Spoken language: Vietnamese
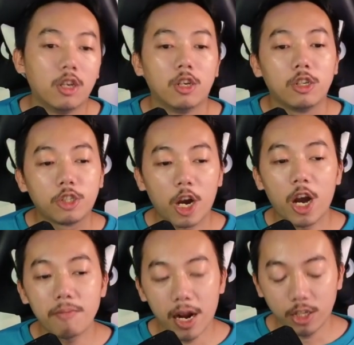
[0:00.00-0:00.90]
chẳng
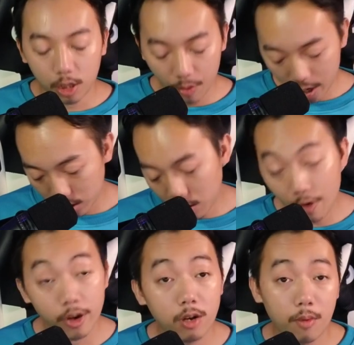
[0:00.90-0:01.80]
ai ban chỉ thuê
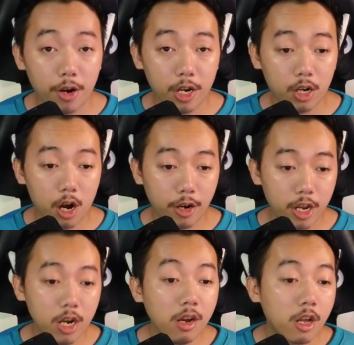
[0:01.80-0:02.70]
storage của bọn này là ngon
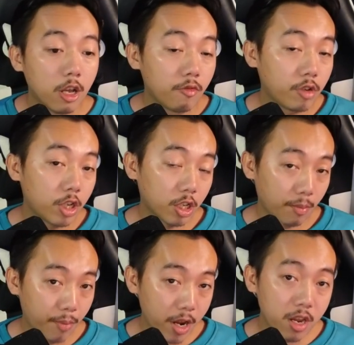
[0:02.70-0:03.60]
nhé vì chơi tập
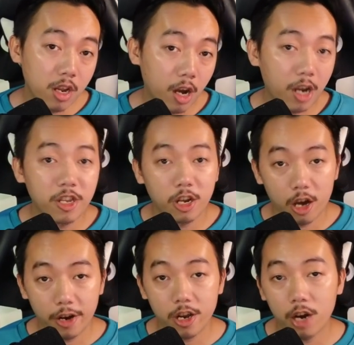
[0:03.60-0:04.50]
pin hay nhà
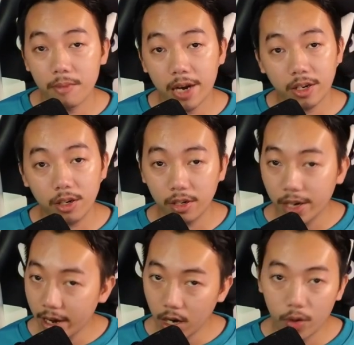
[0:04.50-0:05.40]
nó này ở ban
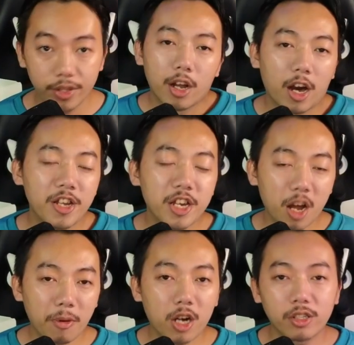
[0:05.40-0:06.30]
đang luôn rồi ấy nhà nó
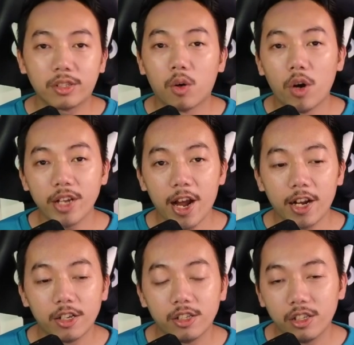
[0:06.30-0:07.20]
mà có chỉ số ra
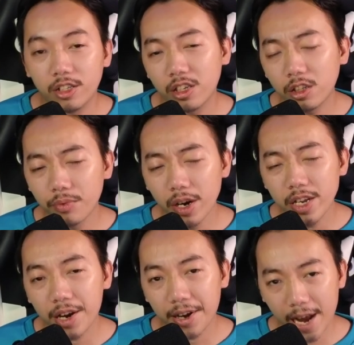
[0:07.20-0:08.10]
dương thuê
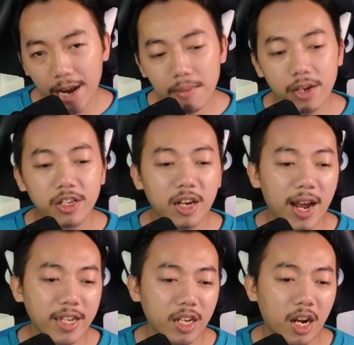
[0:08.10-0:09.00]
chẳng né bản dương
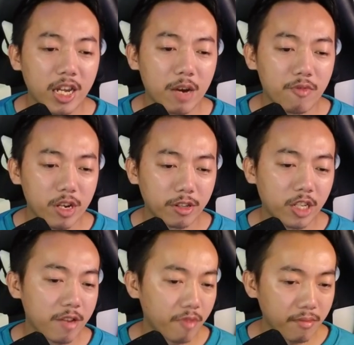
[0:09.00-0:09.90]
ai clear video
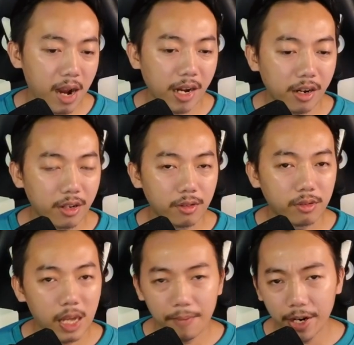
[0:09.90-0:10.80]
trên mình bản
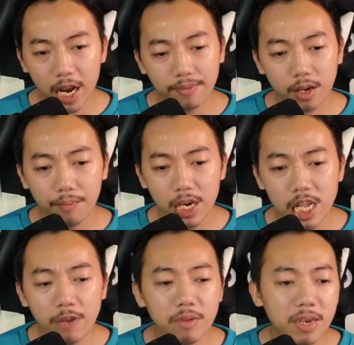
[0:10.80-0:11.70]
tạm bắt app tặng pi
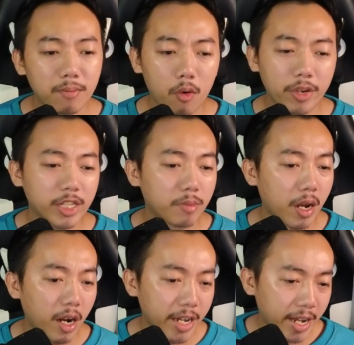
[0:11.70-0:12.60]
những viên miên mục nghe xem là
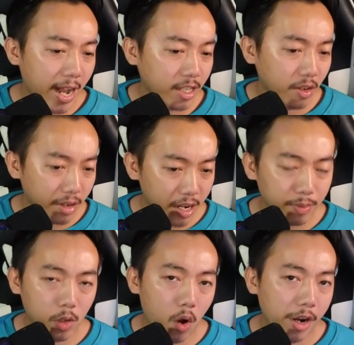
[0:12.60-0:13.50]
clear khách được
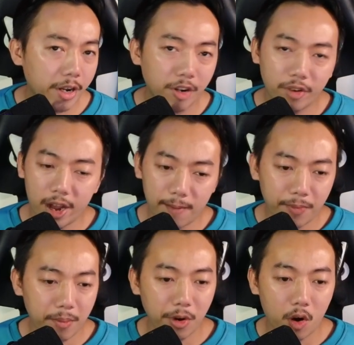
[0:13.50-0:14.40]
nếp to nó khả năng app
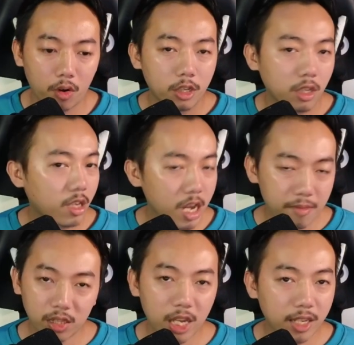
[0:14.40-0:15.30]
tầm đòn nghe
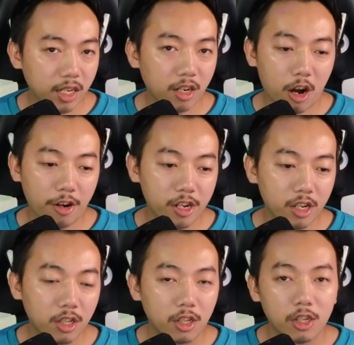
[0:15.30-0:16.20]
mình tên này nó nhé
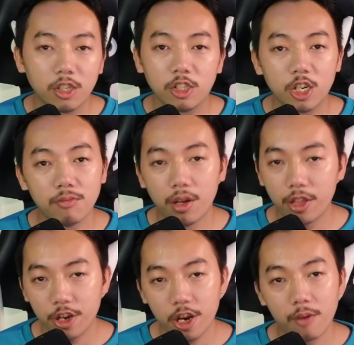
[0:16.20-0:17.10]
dương mình là
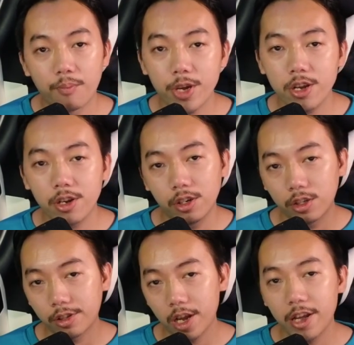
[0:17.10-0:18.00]
dễ ông pi
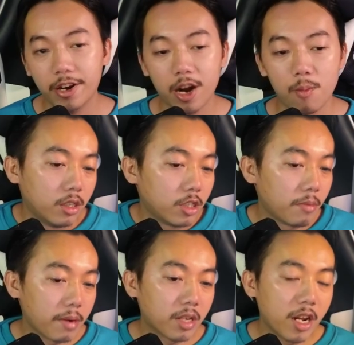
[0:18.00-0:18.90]
Telegram
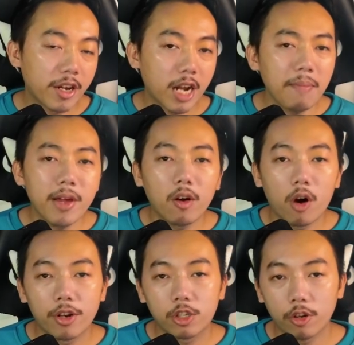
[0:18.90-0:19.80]
xem Telegram này
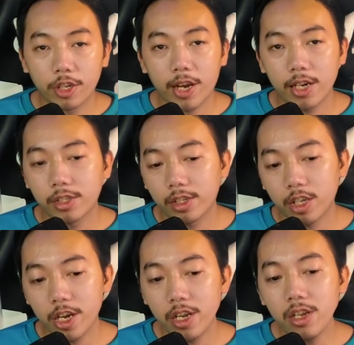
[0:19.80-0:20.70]
còn là cho tôi can
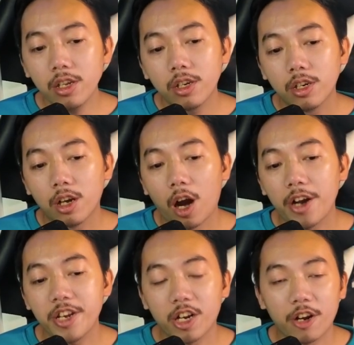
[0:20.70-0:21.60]
setting hơi
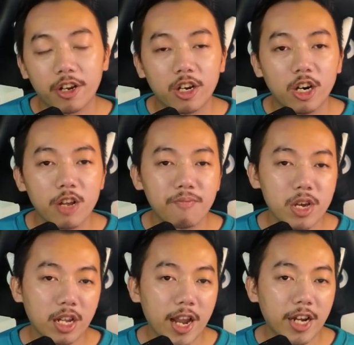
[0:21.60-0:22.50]
nhà nó là khơi
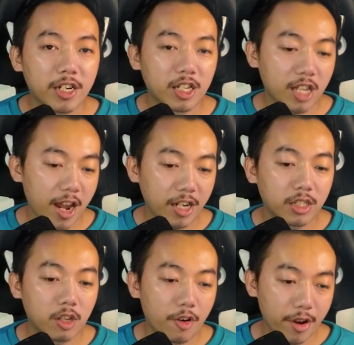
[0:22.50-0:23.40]
pin ha data and
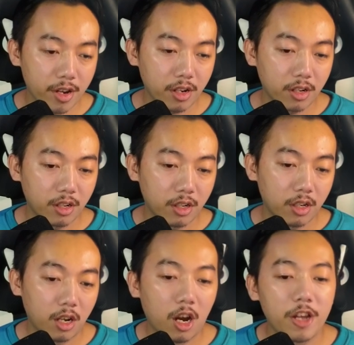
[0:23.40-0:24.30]
storage
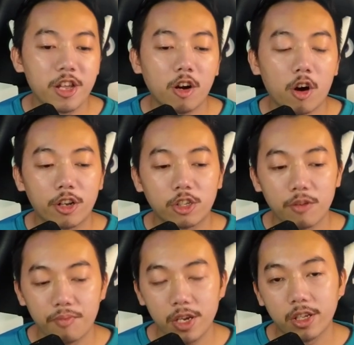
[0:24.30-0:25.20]
hơi nhà còn là cho
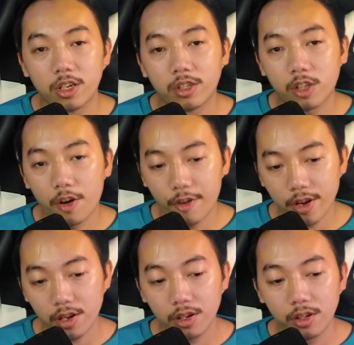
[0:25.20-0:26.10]
pin từ là storage
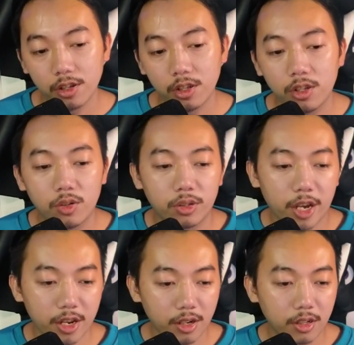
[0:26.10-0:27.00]

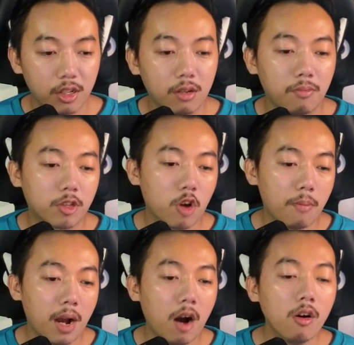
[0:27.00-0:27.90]
usage và top
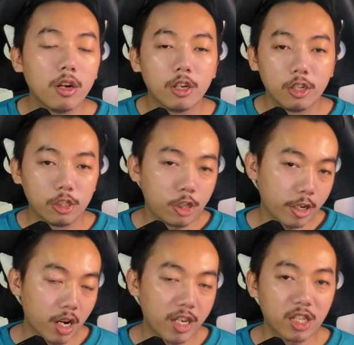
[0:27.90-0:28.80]
máu
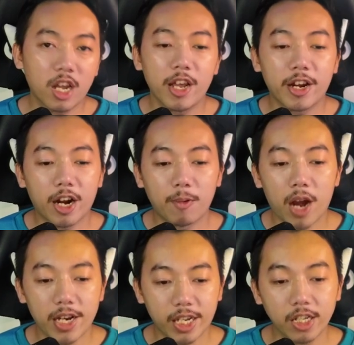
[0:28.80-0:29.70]
check clear Telegram
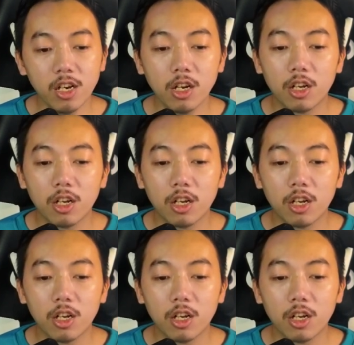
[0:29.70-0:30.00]
khai tứ